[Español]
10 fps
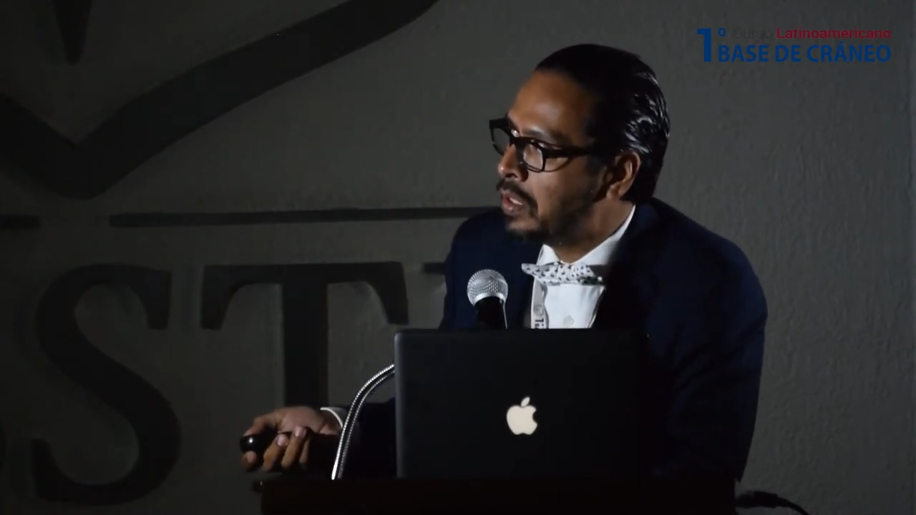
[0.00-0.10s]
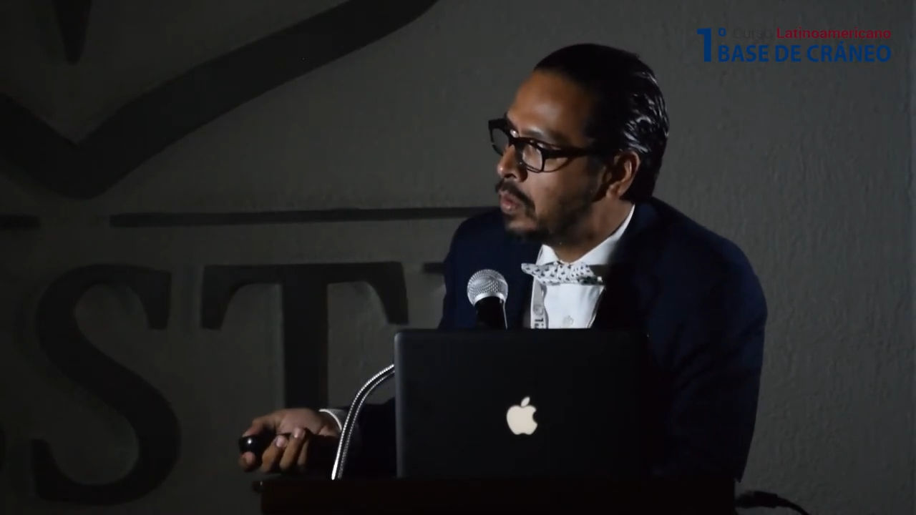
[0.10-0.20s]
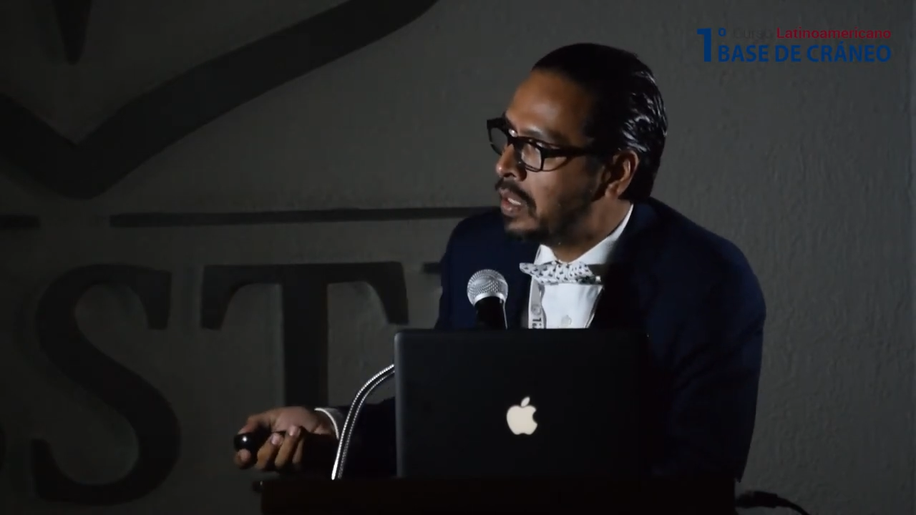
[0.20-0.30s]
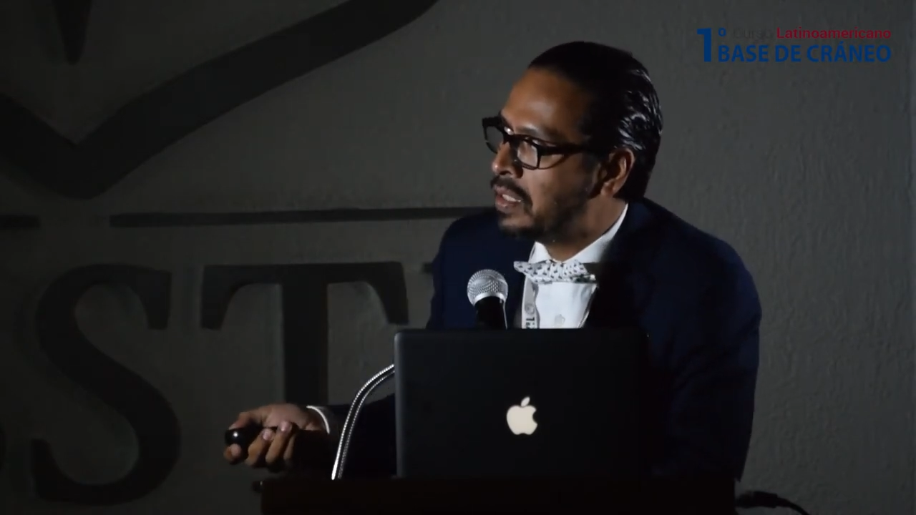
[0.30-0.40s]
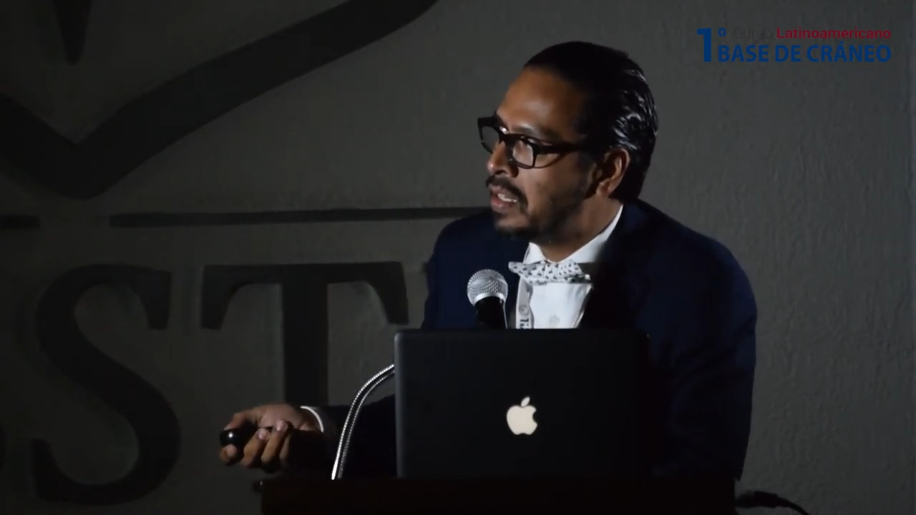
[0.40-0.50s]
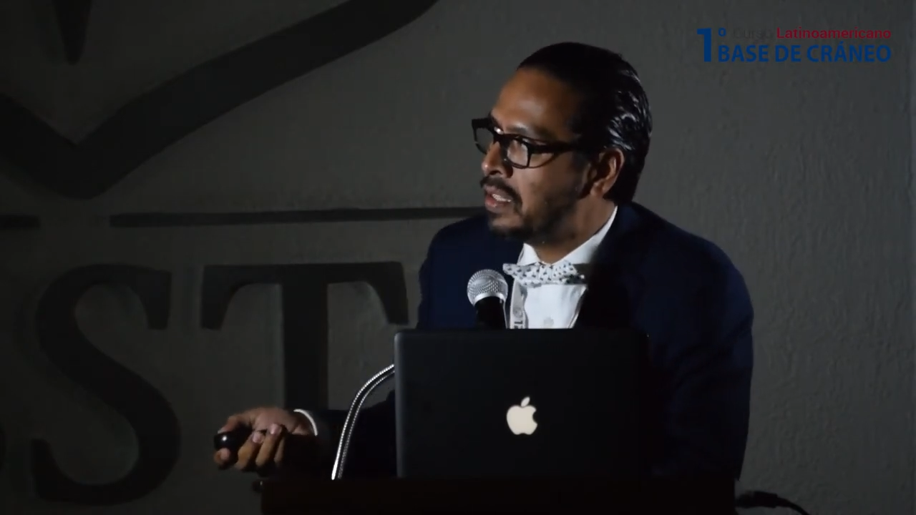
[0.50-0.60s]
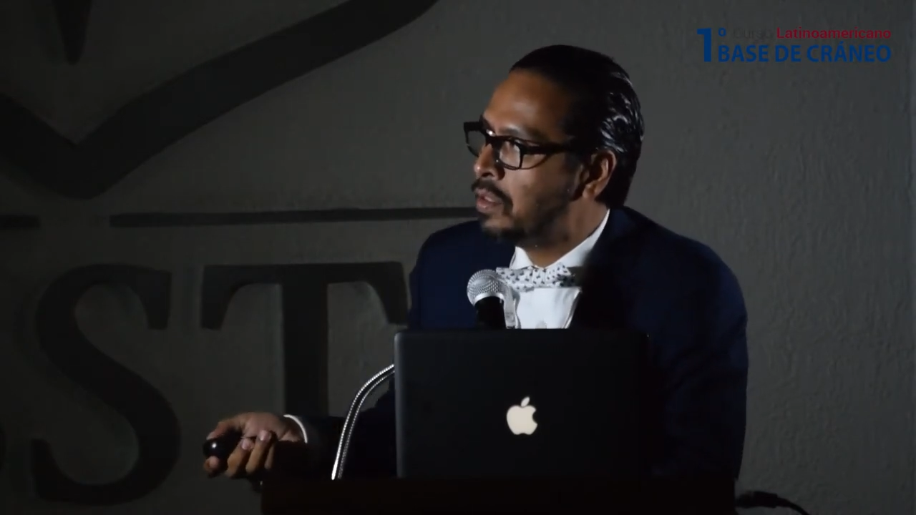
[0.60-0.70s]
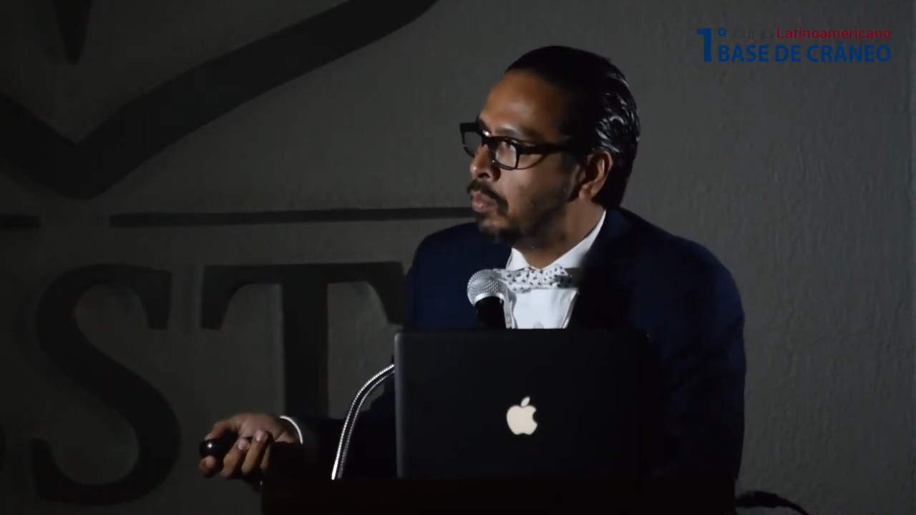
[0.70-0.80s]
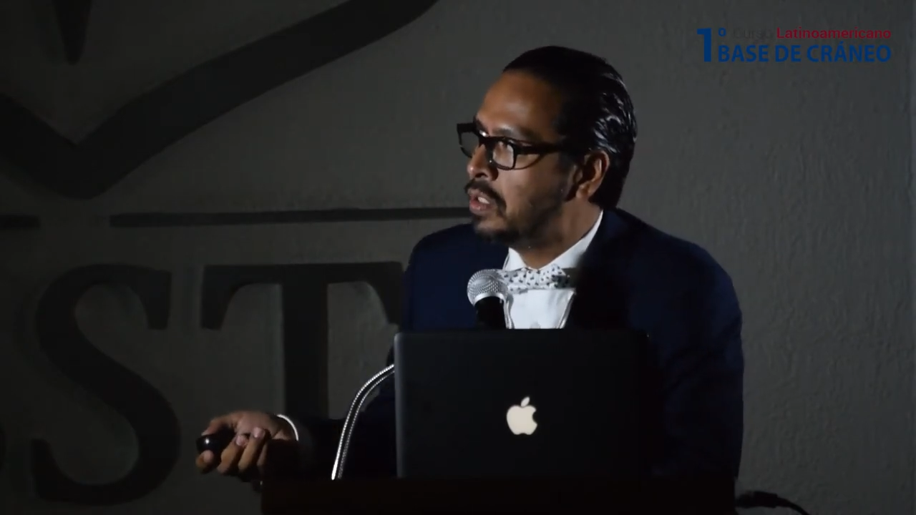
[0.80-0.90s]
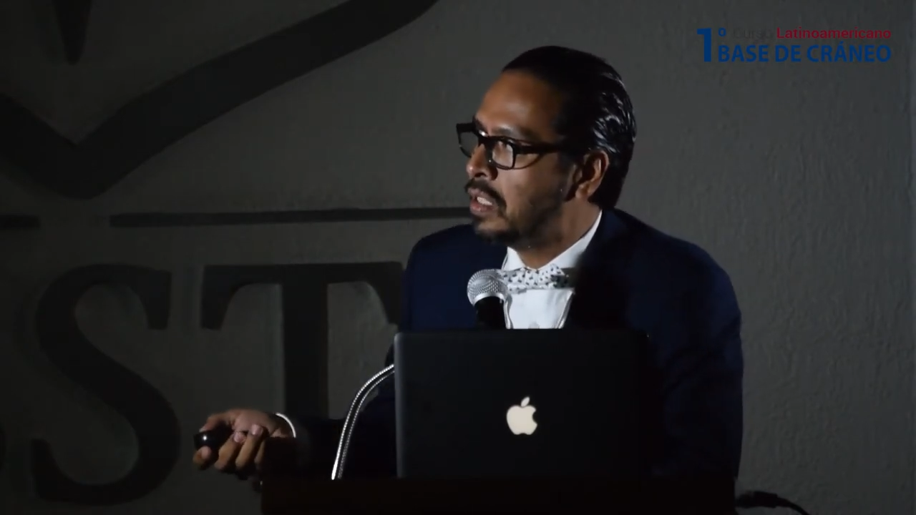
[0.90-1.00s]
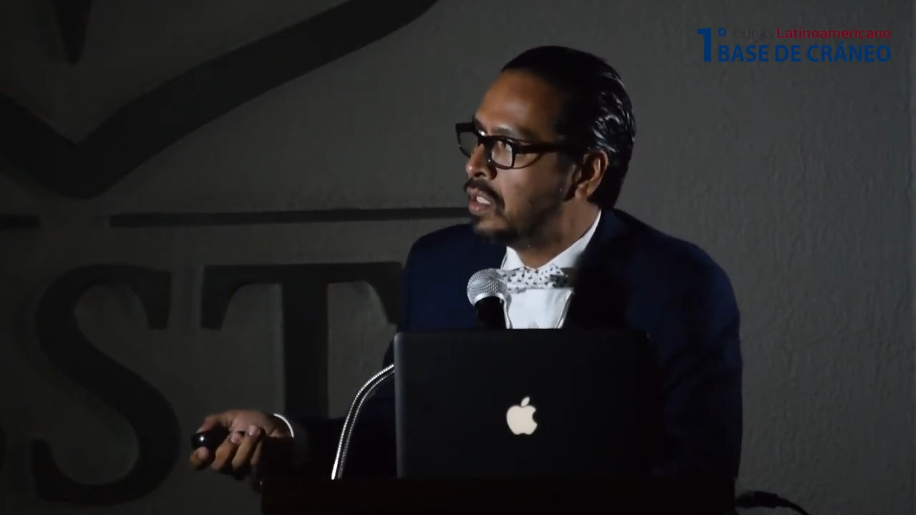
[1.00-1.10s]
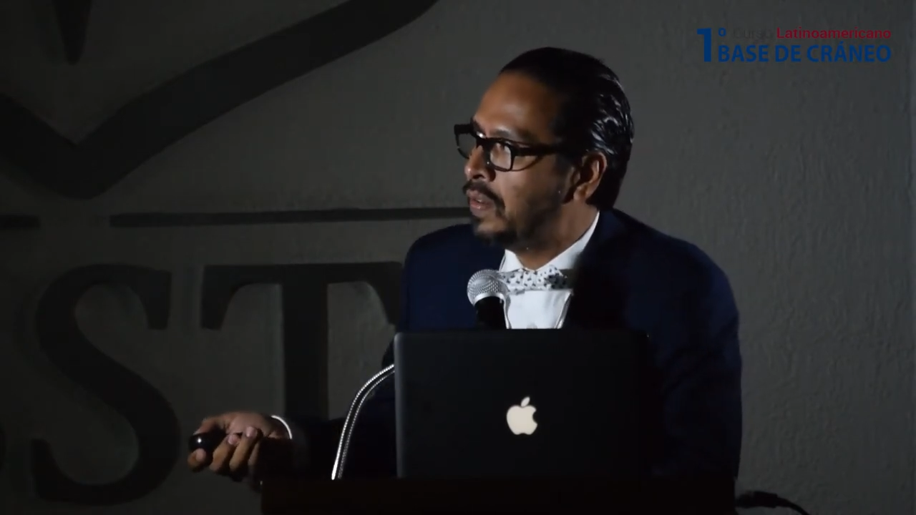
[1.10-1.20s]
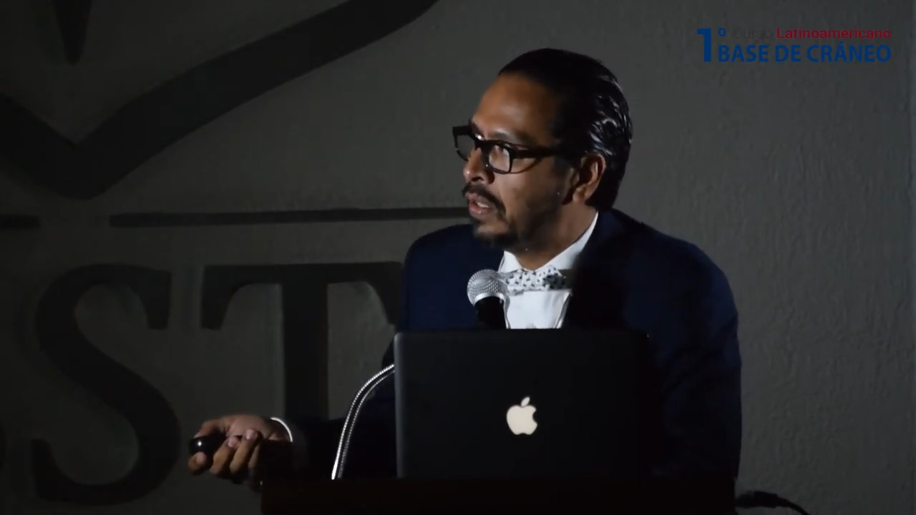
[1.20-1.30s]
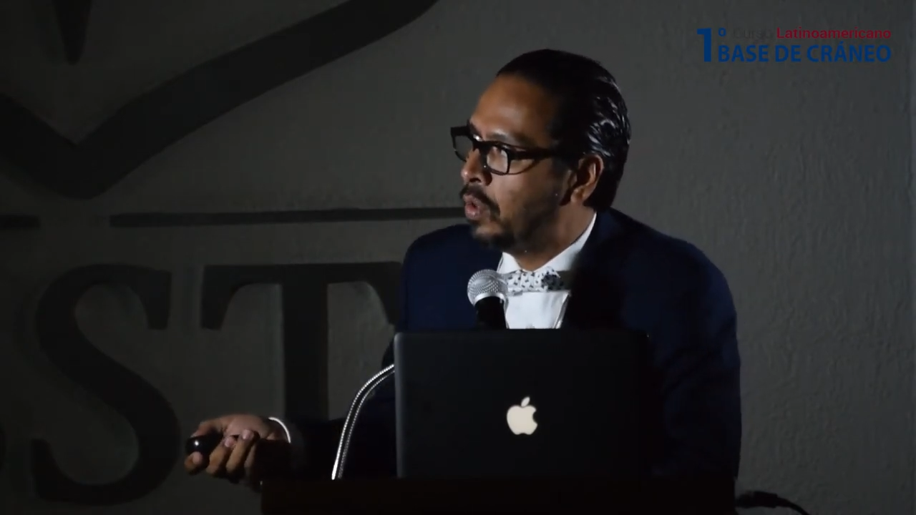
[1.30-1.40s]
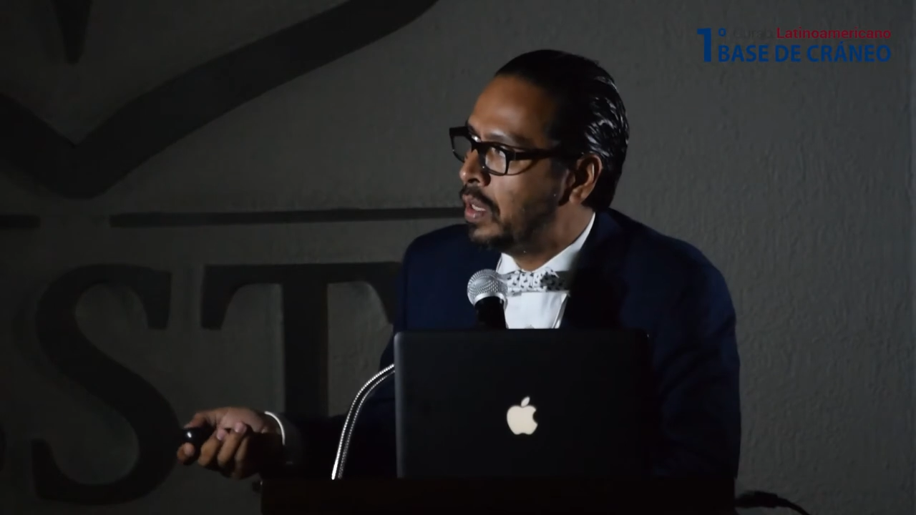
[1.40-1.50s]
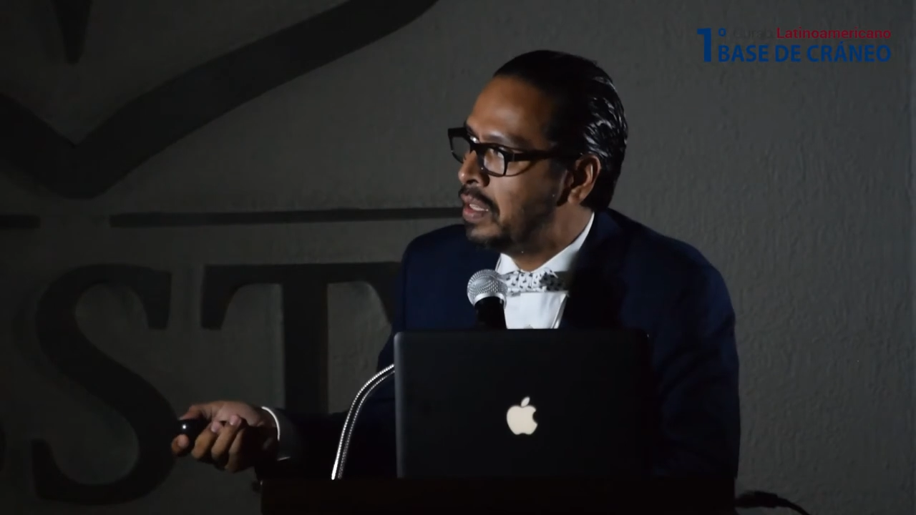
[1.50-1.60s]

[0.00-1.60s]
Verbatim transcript: hacer una exéresis muy satisfactoria